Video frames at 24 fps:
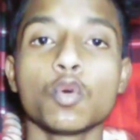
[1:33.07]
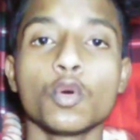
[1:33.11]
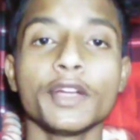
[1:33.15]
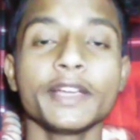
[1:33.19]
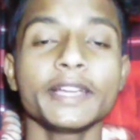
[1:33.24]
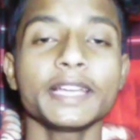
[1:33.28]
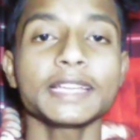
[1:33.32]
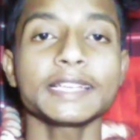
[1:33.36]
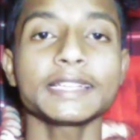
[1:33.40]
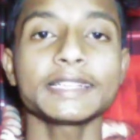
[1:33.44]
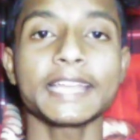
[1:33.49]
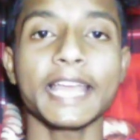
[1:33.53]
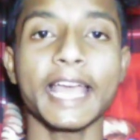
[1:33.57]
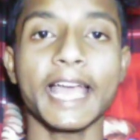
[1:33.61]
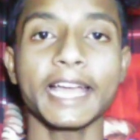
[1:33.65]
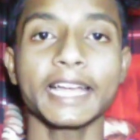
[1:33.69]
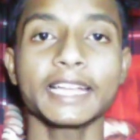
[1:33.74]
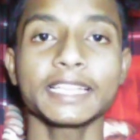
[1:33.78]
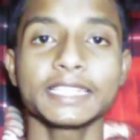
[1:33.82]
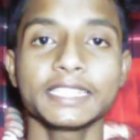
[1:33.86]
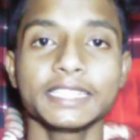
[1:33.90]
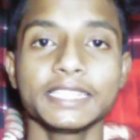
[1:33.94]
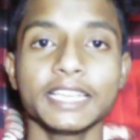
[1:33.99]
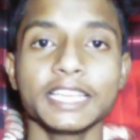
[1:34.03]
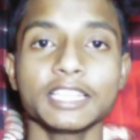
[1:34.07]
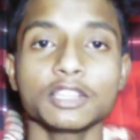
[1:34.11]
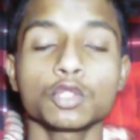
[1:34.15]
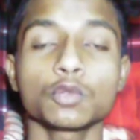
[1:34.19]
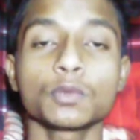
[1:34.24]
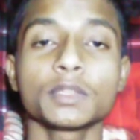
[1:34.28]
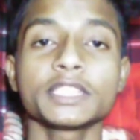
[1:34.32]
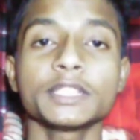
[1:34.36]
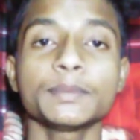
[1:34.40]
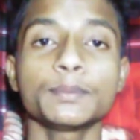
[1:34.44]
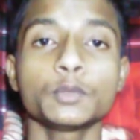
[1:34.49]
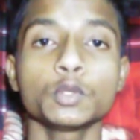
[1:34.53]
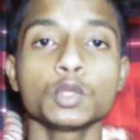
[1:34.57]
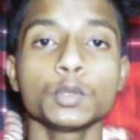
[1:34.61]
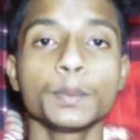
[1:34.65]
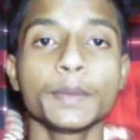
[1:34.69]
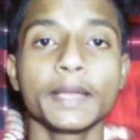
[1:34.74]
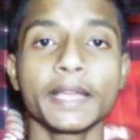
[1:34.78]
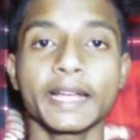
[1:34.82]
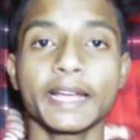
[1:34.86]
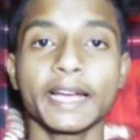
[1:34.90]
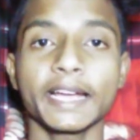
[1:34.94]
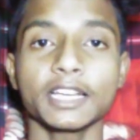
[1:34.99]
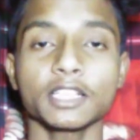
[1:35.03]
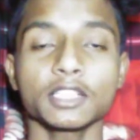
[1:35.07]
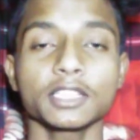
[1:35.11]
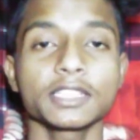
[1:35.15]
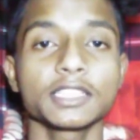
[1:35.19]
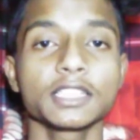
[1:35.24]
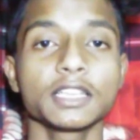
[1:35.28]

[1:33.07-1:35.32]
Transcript: ওইটার ট্যাগ দিয়ে তোমাদের পুরো বেকার